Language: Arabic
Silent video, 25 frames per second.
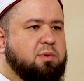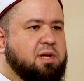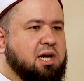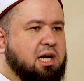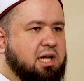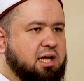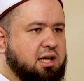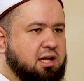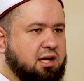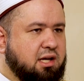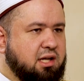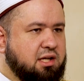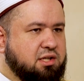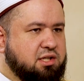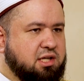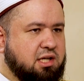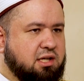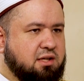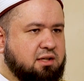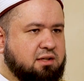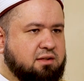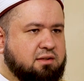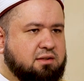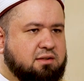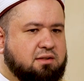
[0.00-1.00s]
من
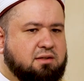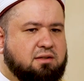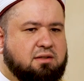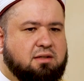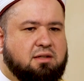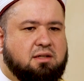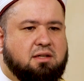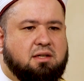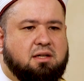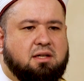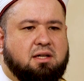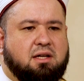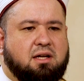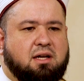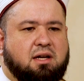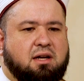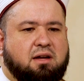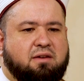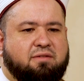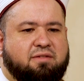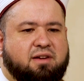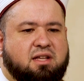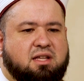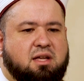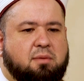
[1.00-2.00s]
الخريجين
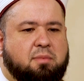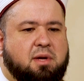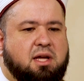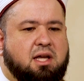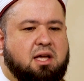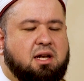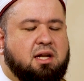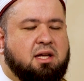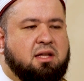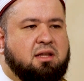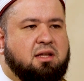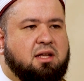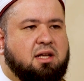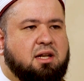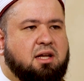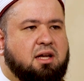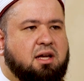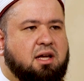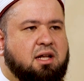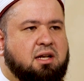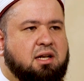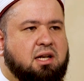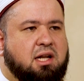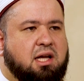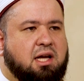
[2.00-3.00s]
فتبين
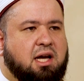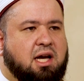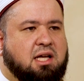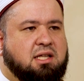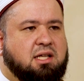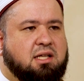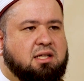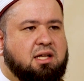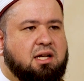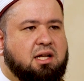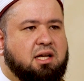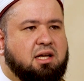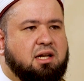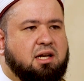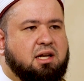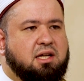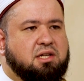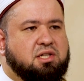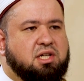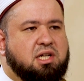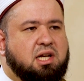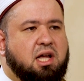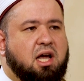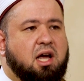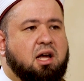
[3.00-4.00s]
عندنا أن عدد
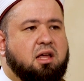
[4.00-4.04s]
الخريجين